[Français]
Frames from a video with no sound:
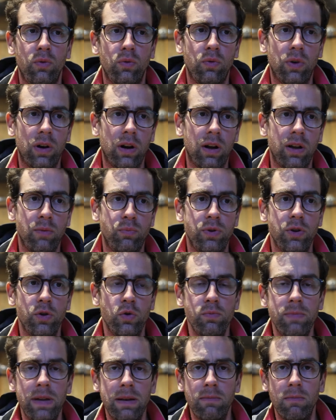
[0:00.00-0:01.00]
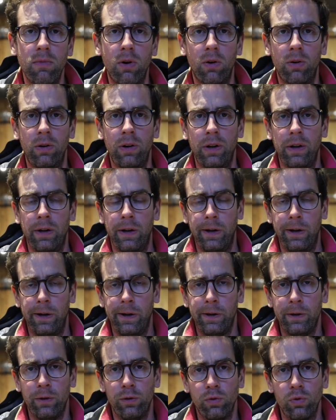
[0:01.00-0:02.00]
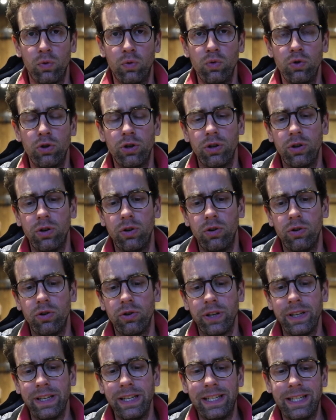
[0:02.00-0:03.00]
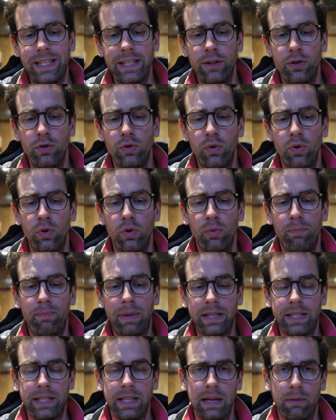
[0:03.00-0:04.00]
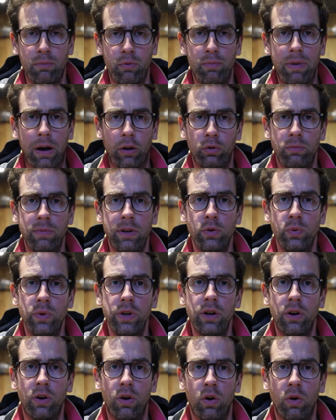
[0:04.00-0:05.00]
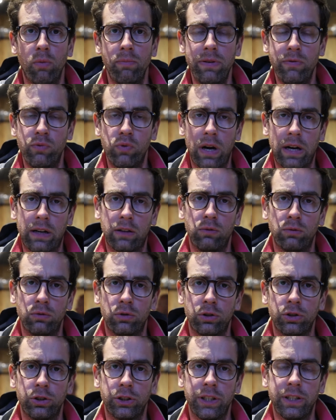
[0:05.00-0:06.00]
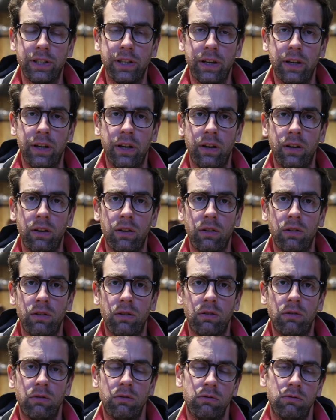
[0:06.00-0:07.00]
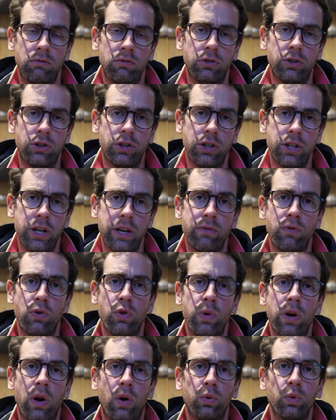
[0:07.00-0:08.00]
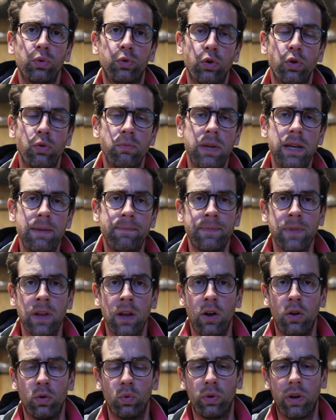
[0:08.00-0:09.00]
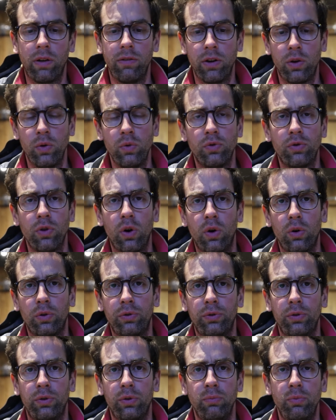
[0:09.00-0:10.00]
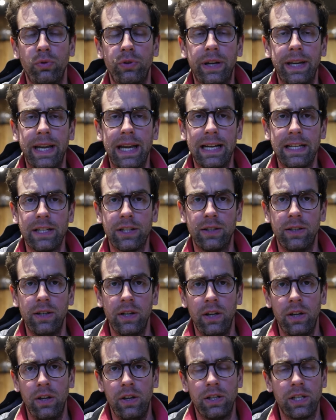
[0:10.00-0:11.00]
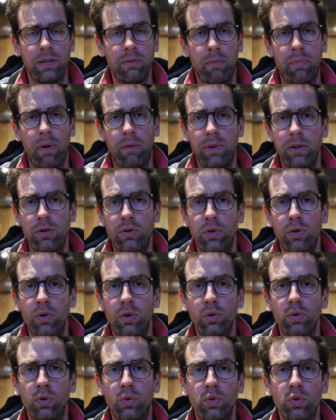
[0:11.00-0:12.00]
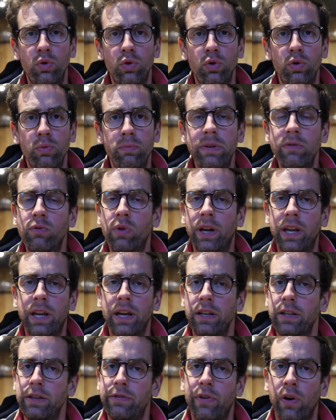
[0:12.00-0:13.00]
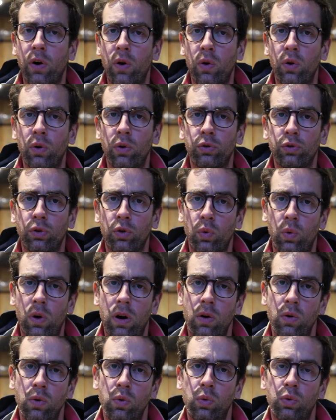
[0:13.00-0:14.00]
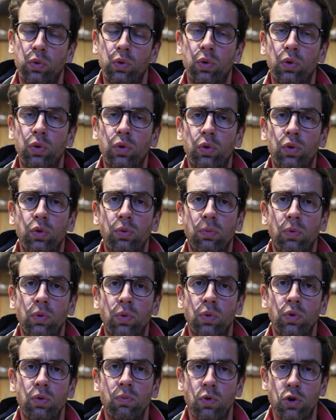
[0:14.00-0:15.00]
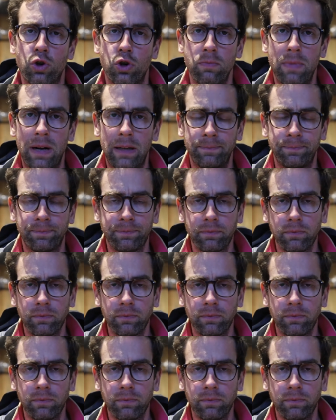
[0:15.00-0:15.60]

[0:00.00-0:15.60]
voilà, et puis humainement. Du coup, j'ai décidé de, de, passer la plupart de mes nuits en bivouac. Donc, j'étais j'ai évolué en autonomie, donc avec une tente, euh, but à gaz, ce qui m'a permis de, du coup de, bivouaquer à différents endroits au long de, mon, chemin,